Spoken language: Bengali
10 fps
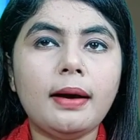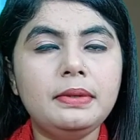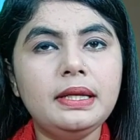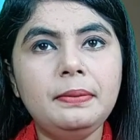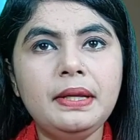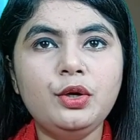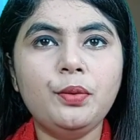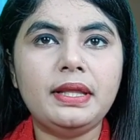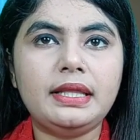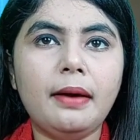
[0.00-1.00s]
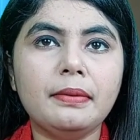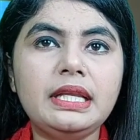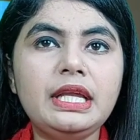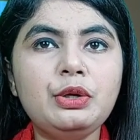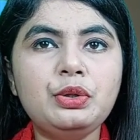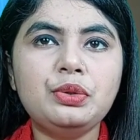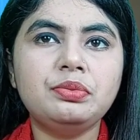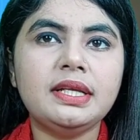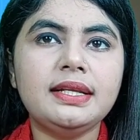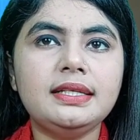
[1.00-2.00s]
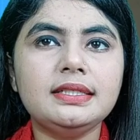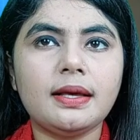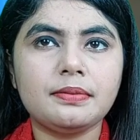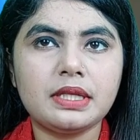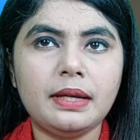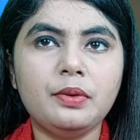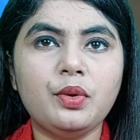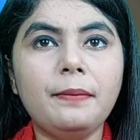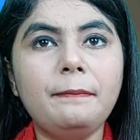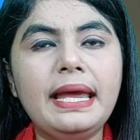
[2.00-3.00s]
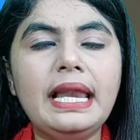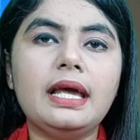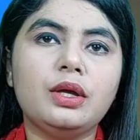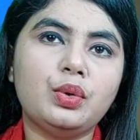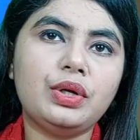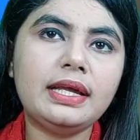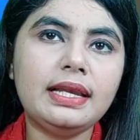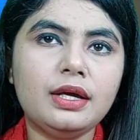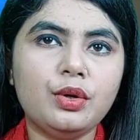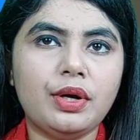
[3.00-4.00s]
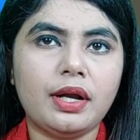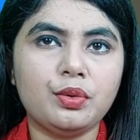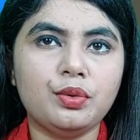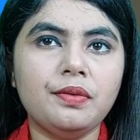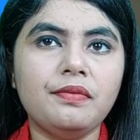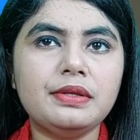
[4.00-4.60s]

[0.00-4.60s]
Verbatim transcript: আপডেট ভিডিও পেতে আমাদের ইউটিউব চ্যানেলটি সাবস্ক্রাইব করে বেল আইকনটি ক্লিক করে রাখুন